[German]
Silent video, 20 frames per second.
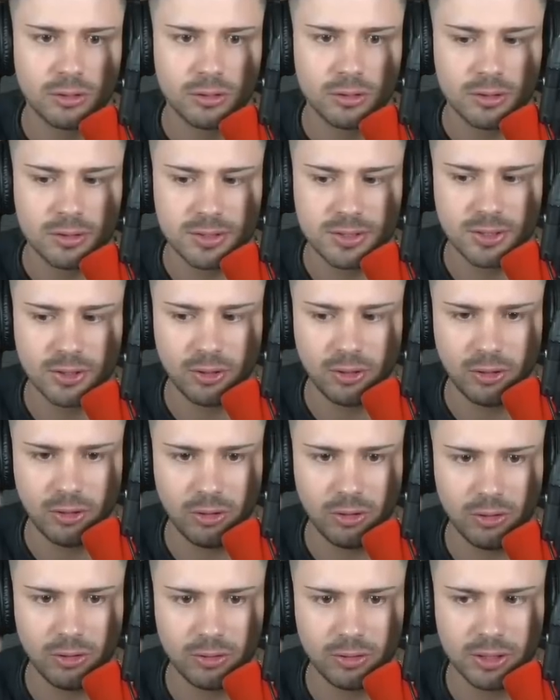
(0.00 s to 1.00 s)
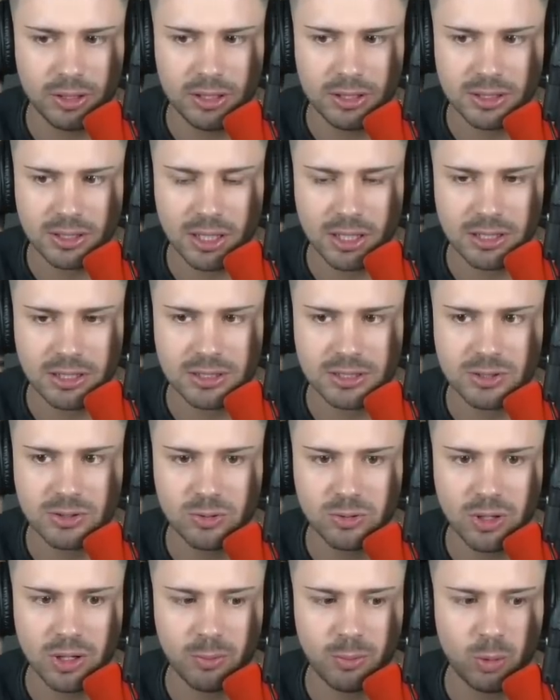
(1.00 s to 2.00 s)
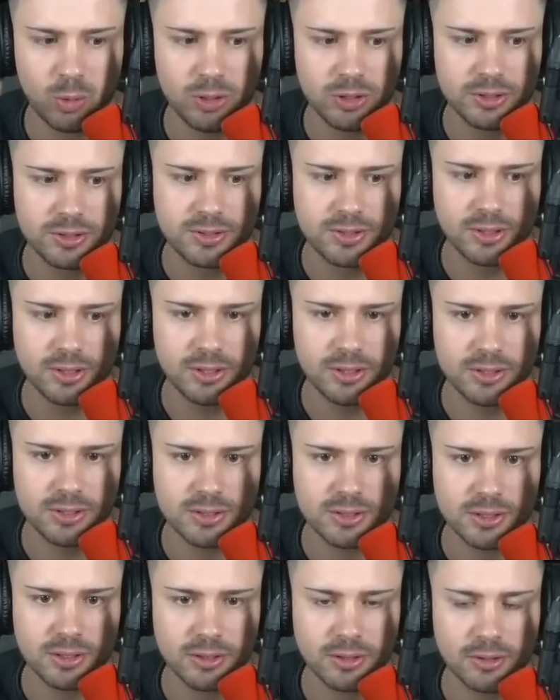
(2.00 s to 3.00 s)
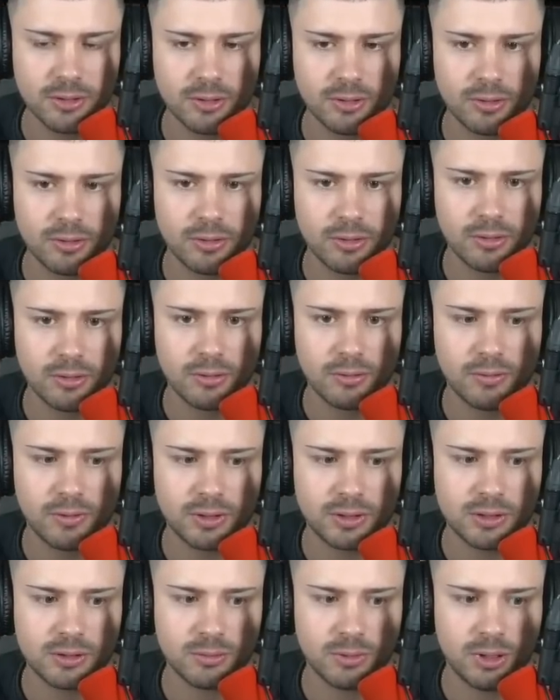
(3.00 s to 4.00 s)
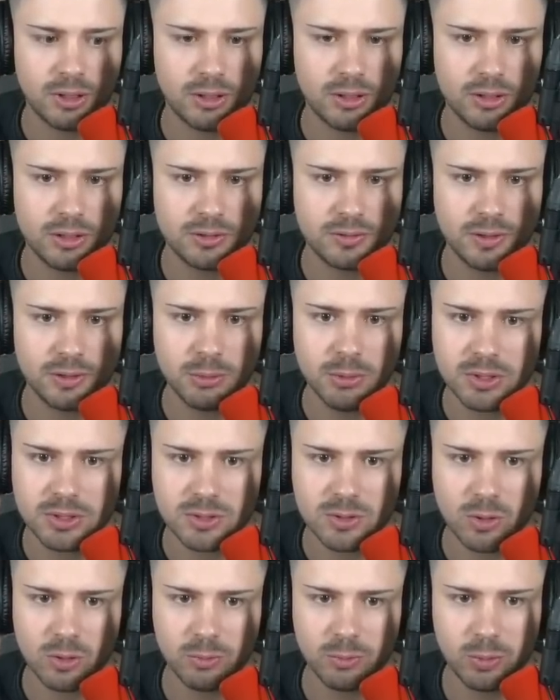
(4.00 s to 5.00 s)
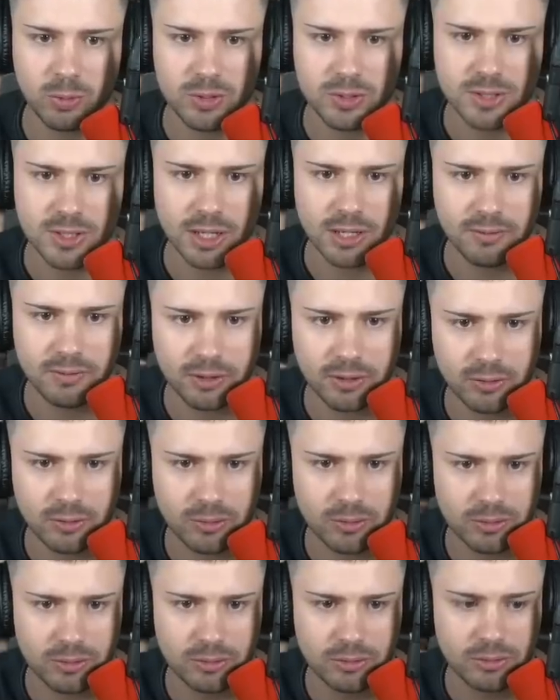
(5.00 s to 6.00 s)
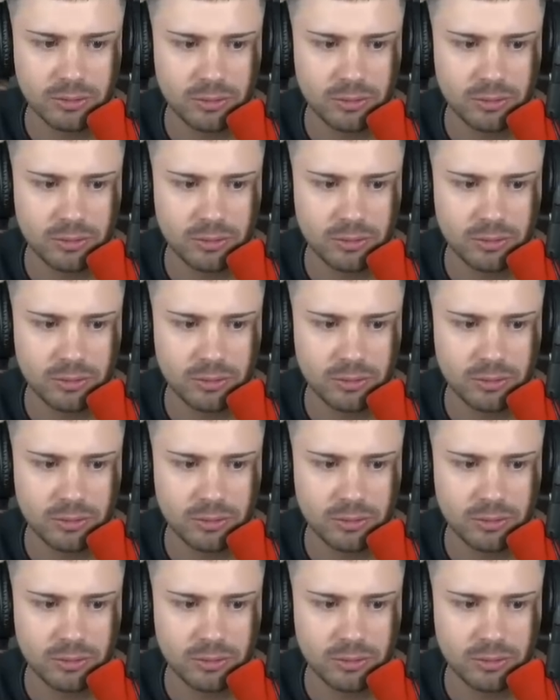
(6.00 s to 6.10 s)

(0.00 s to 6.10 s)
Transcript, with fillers: So, ich als junger Polizist... Wartet mal, ich werde mir jetzt noch einen Polizeiwagen holen.